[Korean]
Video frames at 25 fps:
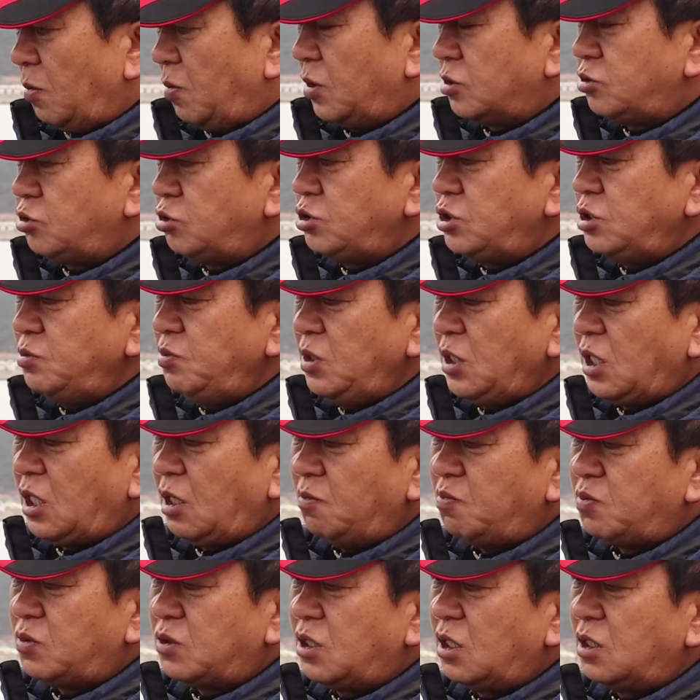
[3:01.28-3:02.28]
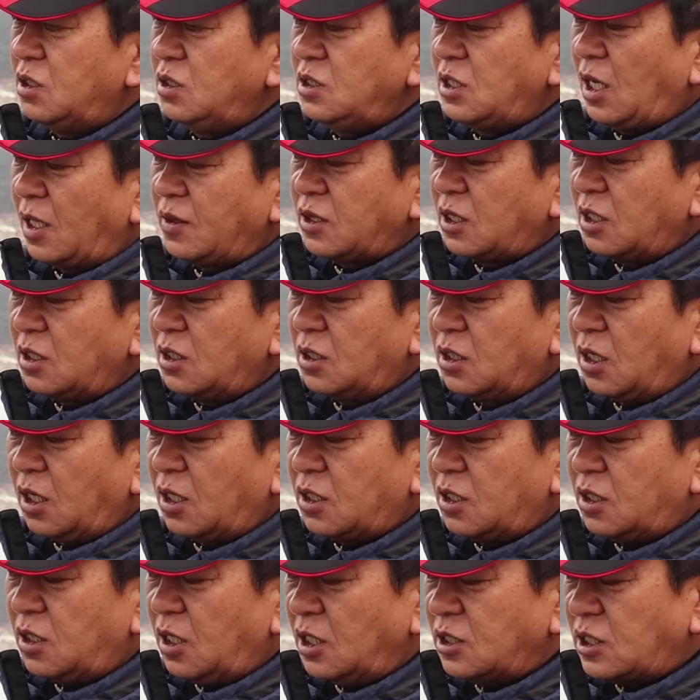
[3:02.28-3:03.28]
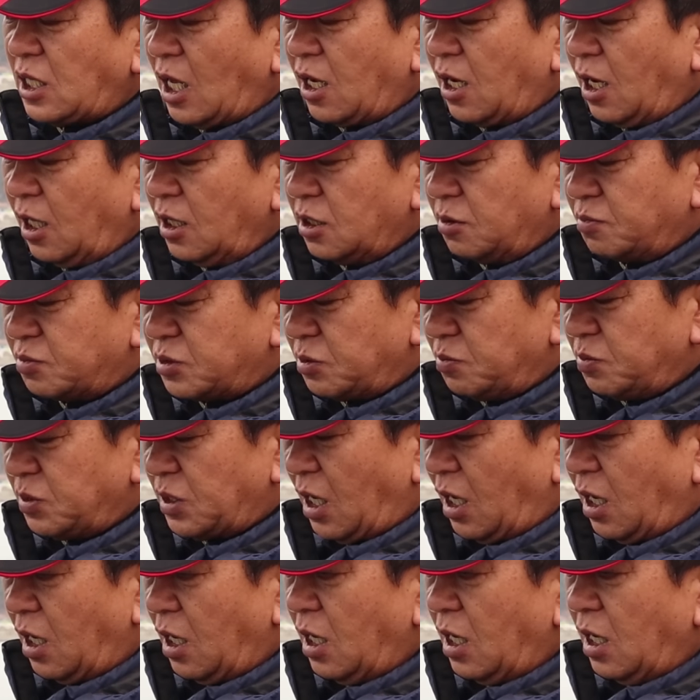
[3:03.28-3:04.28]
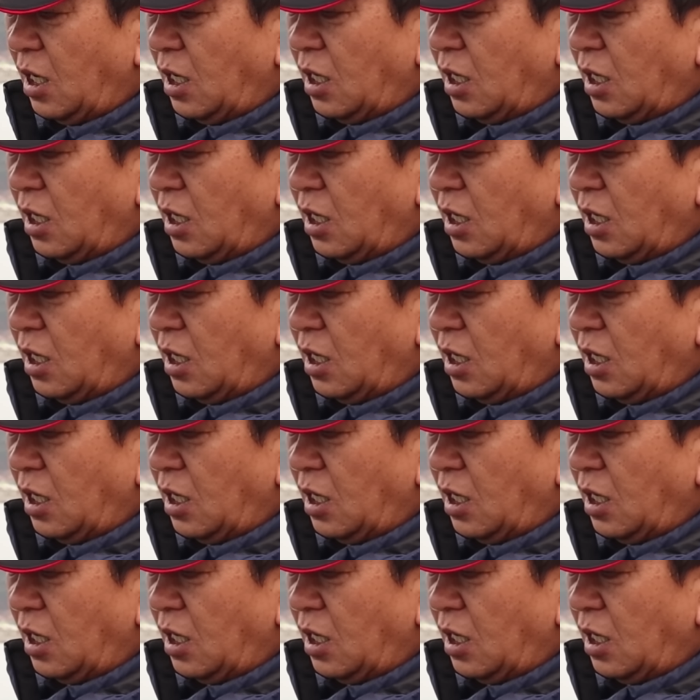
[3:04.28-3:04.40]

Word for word: 뭐 수심이 깊든 얕든 그래 크게 상관 없습니다.